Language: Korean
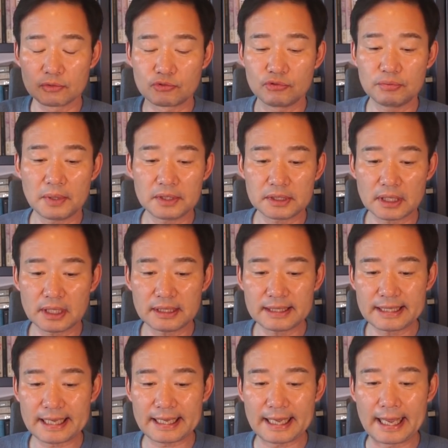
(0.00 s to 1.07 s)
두
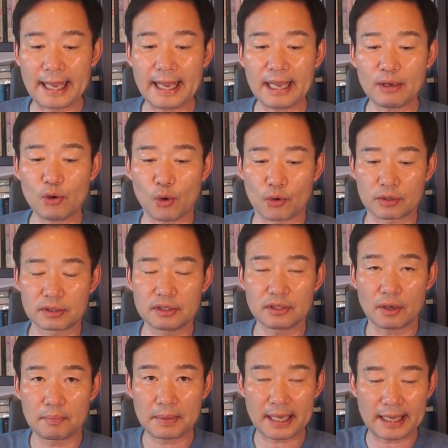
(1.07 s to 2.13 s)
번째는 계곡 그
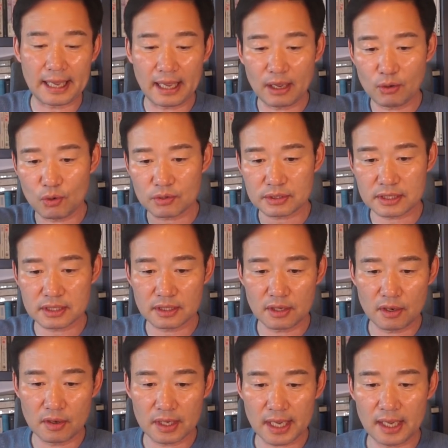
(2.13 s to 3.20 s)
옆에 계곡
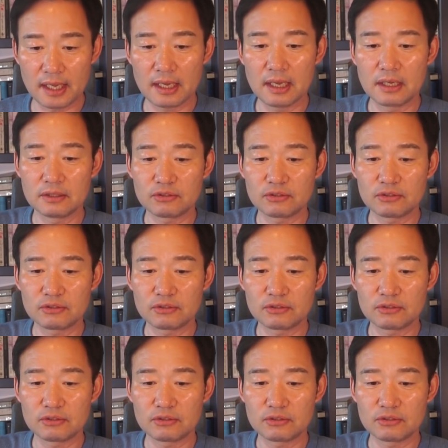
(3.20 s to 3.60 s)
지형에